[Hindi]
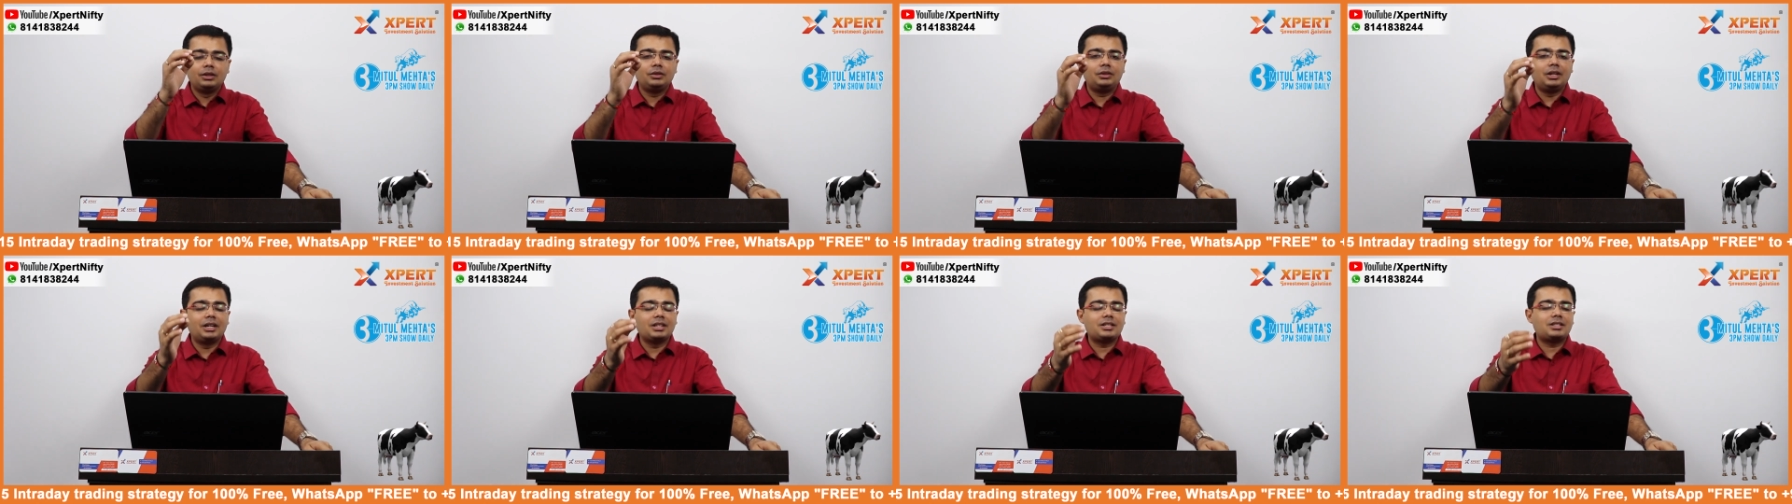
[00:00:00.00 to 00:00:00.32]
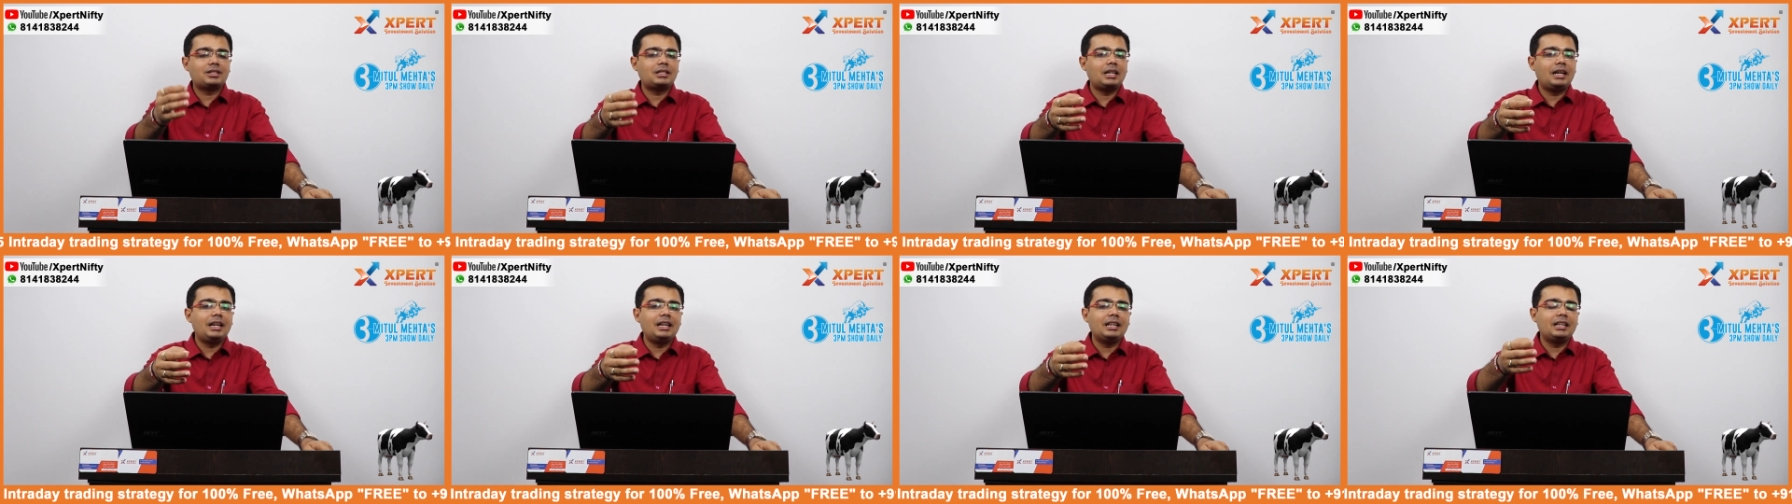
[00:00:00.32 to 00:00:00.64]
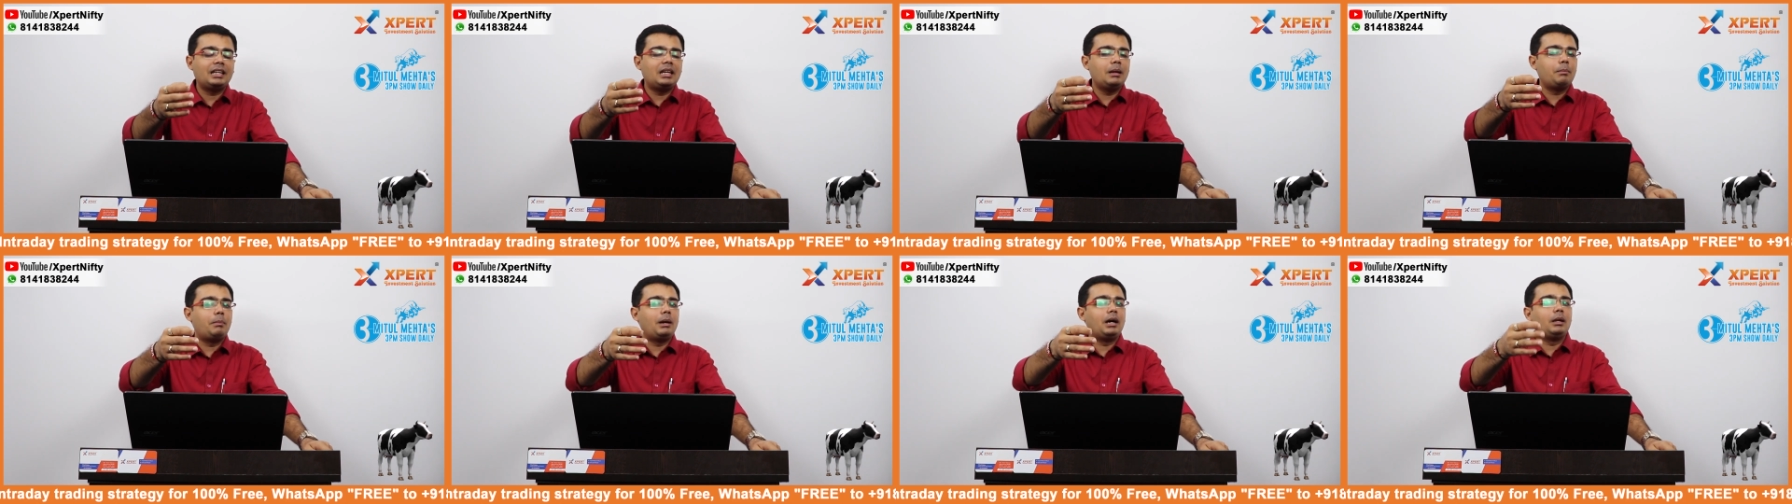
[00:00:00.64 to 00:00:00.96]
10
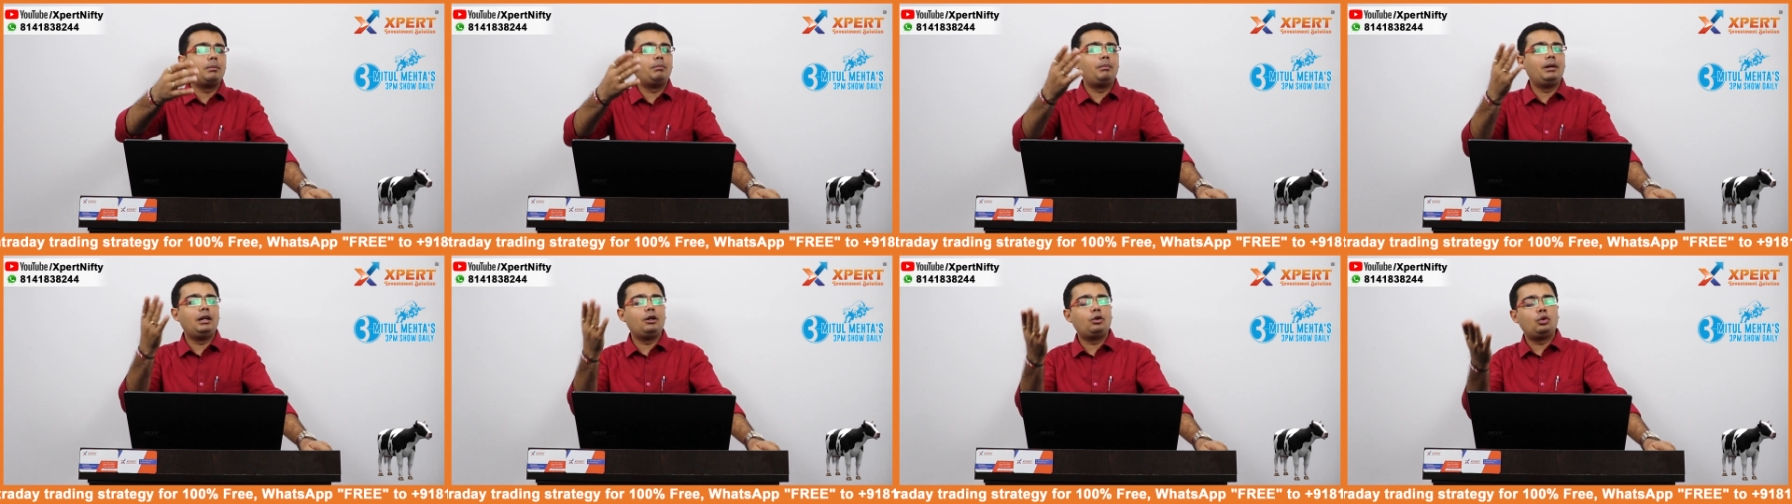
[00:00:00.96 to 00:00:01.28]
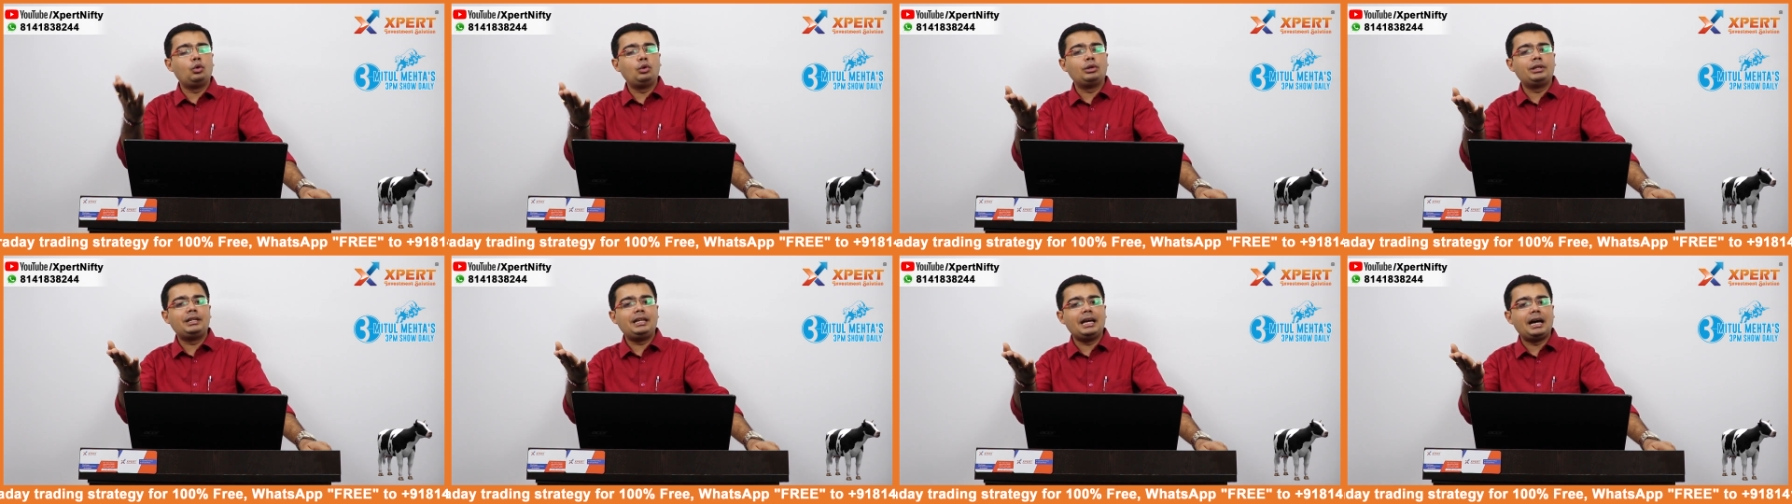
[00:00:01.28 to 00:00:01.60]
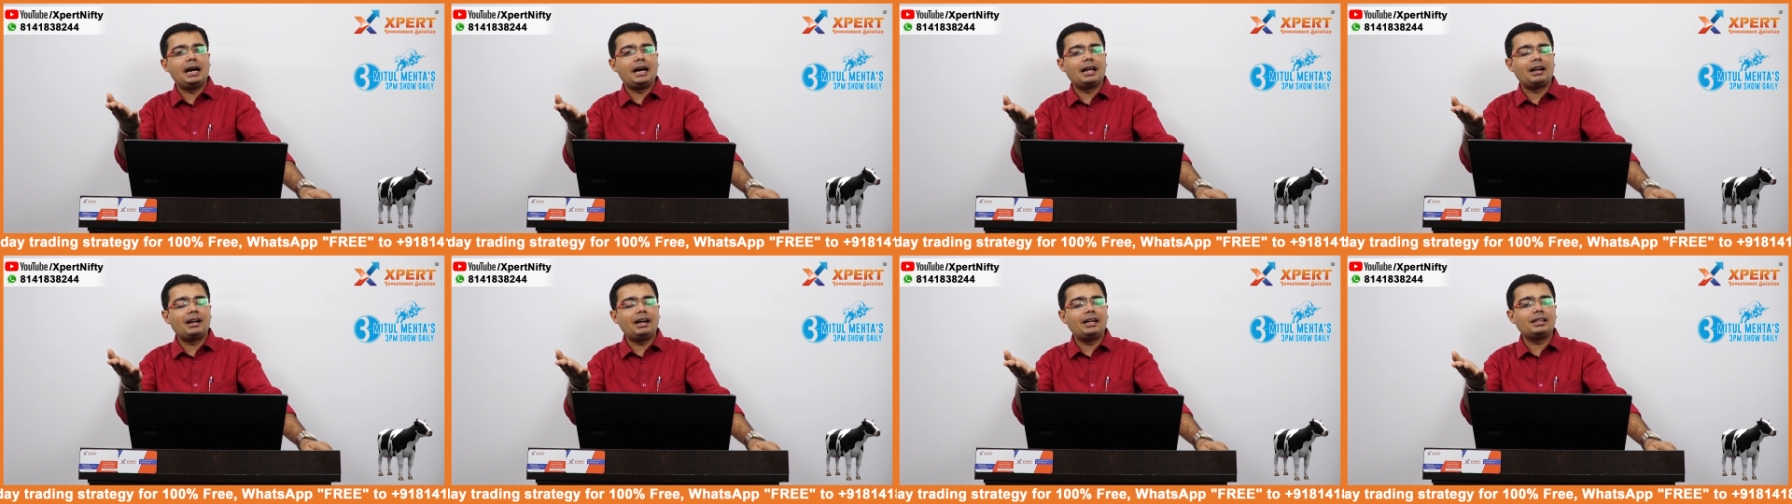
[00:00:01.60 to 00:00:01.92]
तारीख के बाद बिल्कुल
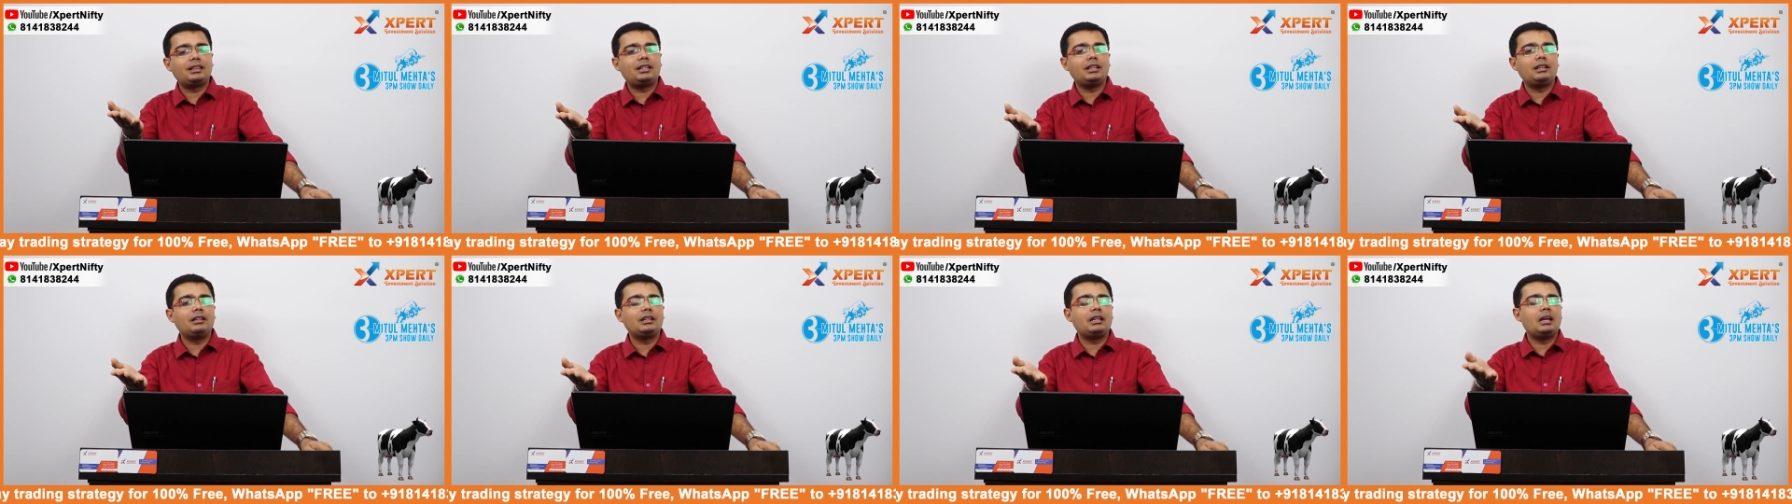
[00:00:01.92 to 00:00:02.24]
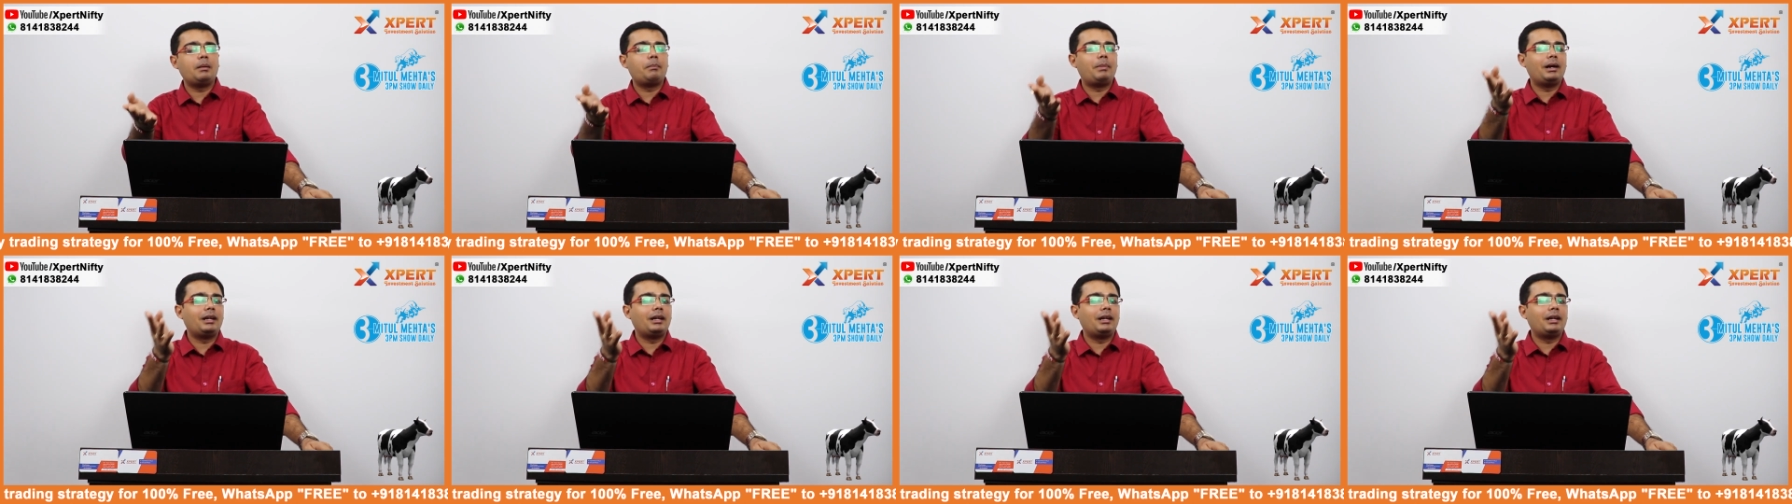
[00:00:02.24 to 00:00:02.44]
11 दिन के